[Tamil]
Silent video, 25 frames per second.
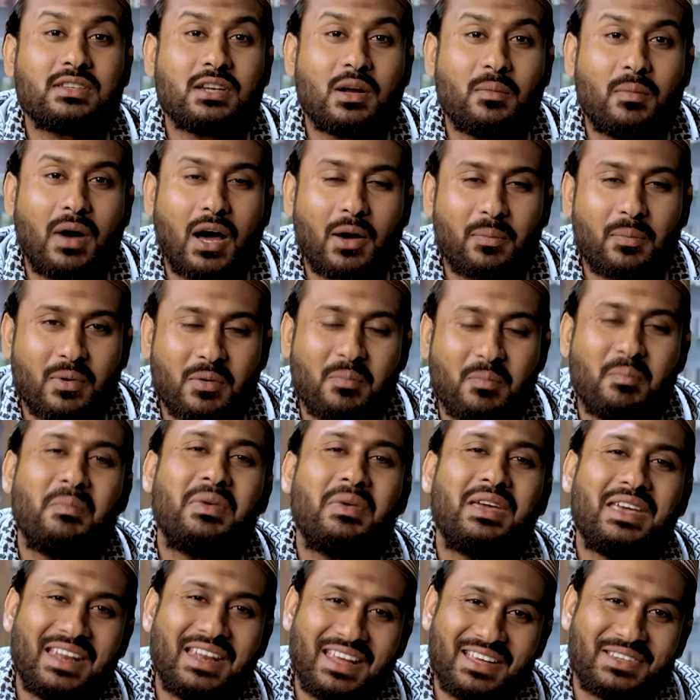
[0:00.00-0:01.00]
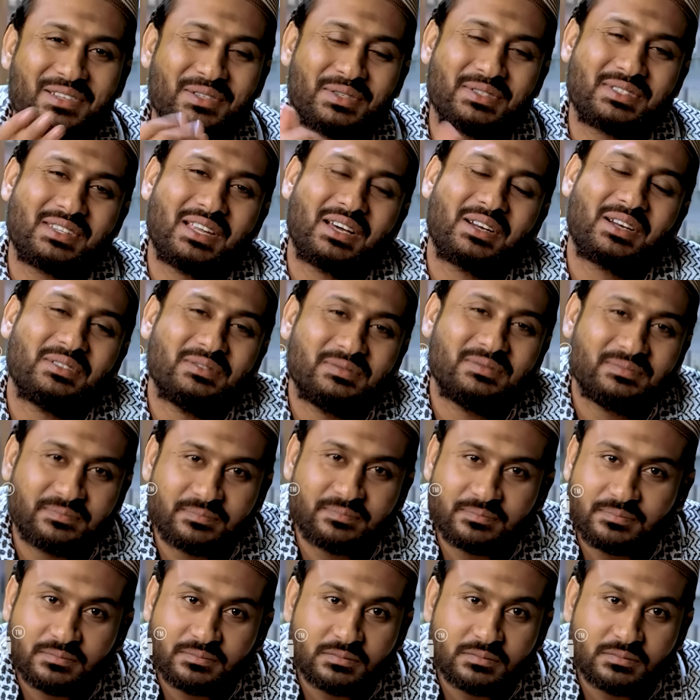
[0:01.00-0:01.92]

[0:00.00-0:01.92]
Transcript: இருக்கிற மாற்றத்தை நீங்களே உணர்வீங்க